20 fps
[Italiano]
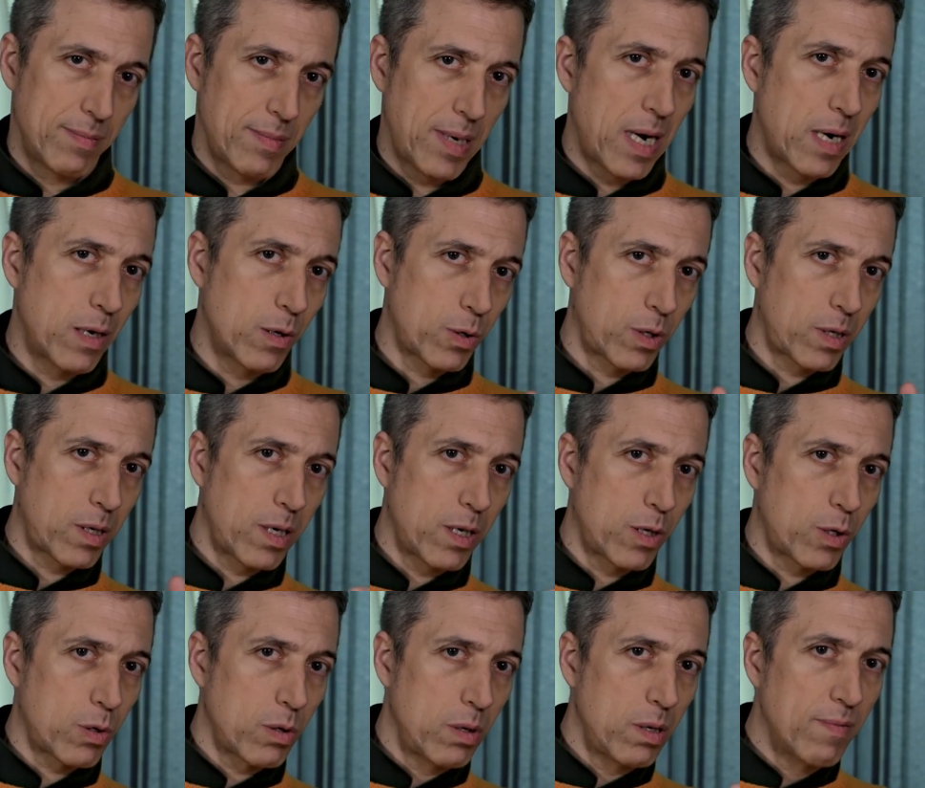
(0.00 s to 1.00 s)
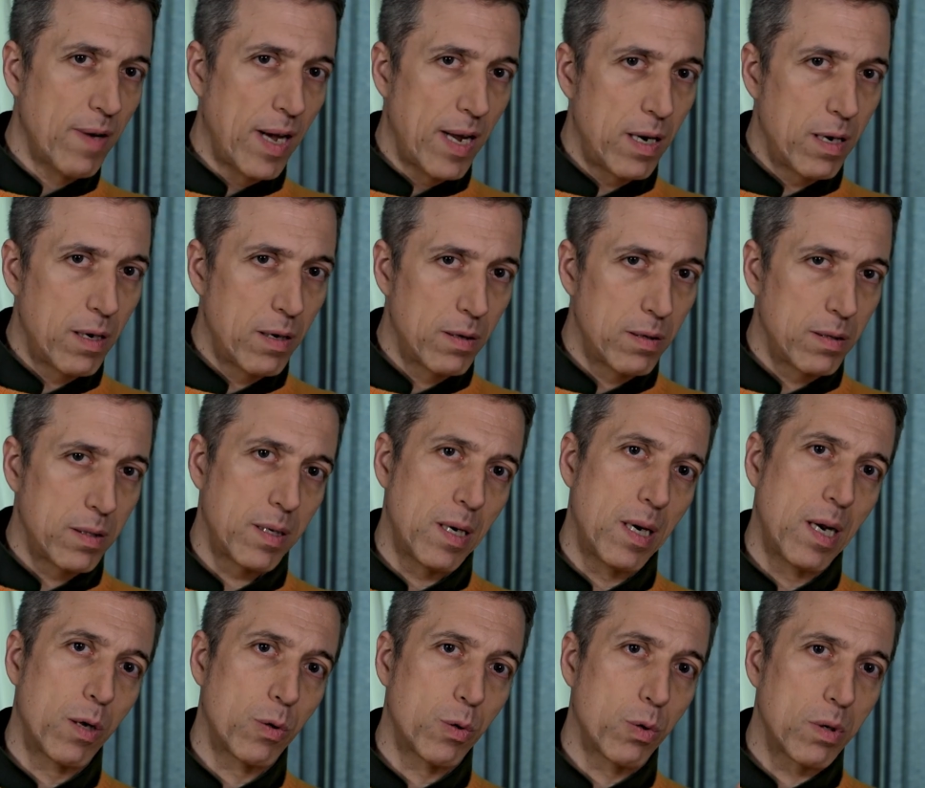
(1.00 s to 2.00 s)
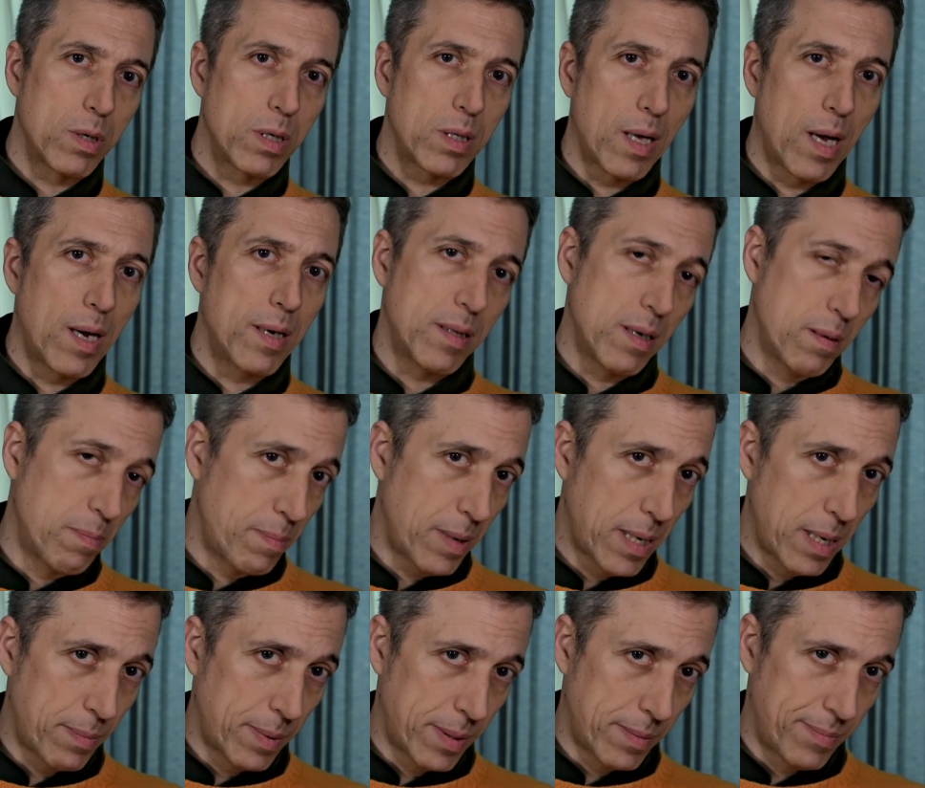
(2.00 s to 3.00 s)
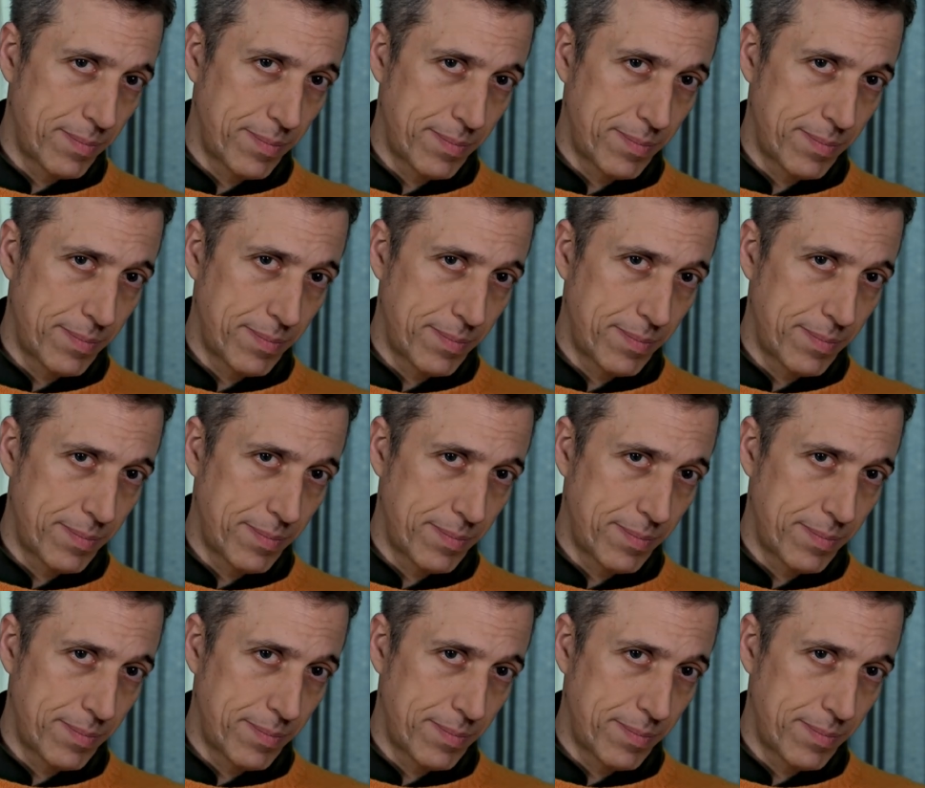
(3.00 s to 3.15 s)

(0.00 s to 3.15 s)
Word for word: allo stesso livello dell'autorità del Papa.